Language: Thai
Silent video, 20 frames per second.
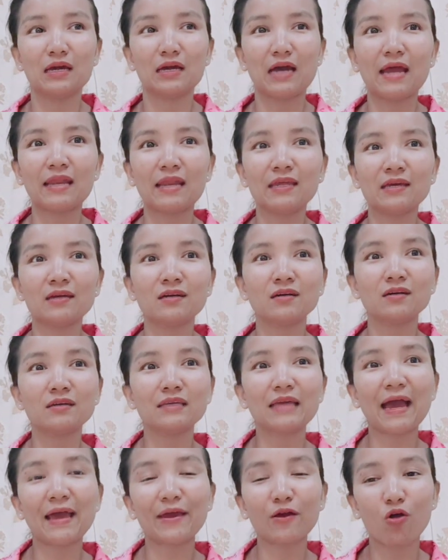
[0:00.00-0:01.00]
อันนี้คือ
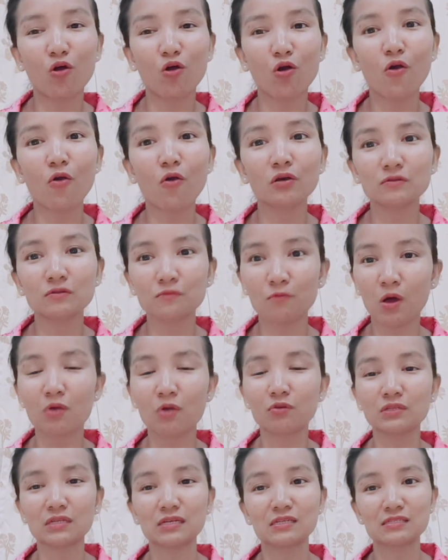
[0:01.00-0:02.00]
ยายขอว้า
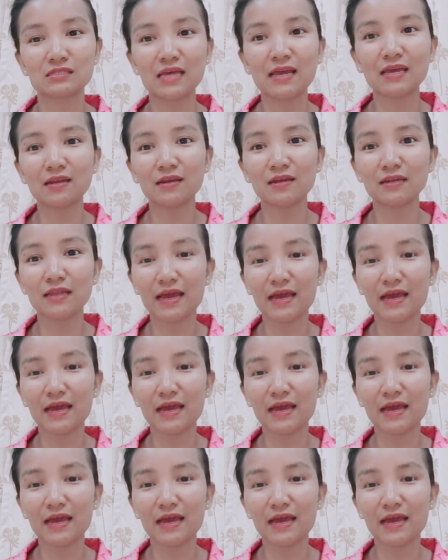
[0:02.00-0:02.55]
จากใจเลยได้